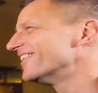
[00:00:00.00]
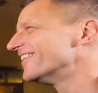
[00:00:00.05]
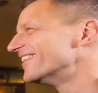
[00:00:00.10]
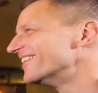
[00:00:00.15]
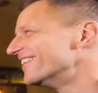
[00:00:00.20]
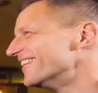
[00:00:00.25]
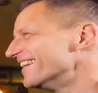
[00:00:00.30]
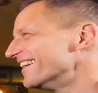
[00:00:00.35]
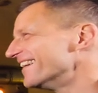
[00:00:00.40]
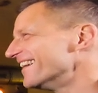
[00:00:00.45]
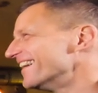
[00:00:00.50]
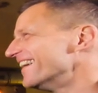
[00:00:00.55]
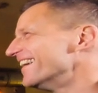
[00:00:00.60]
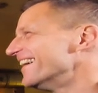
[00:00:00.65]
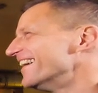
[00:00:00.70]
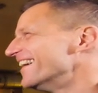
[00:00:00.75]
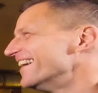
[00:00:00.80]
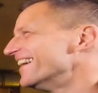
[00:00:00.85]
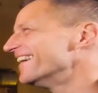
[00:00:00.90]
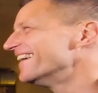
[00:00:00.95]
Das war
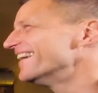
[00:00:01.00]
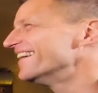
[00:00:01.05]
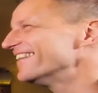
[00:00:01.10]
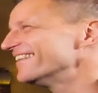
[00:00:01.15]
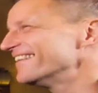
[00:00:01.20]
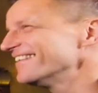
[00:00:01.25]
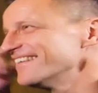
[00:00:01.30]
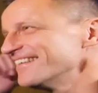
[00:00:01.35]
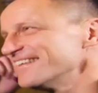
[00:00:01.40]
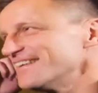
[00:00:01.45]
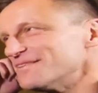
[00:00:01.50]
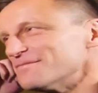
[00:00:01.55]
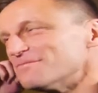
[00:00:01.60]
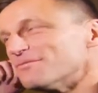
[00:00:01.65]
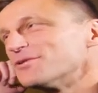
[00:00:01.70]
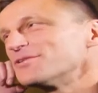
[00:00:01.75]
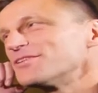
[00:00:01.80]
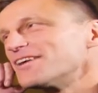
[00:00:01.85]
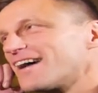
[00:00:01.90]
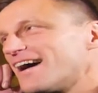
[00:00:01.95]
das erste Jahr, ne?
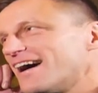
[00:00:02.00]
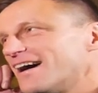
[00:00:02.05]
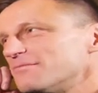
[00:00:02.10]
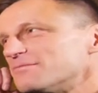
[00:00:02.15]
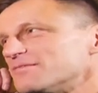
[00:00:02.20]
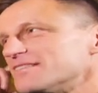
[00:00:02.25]
Montagabend.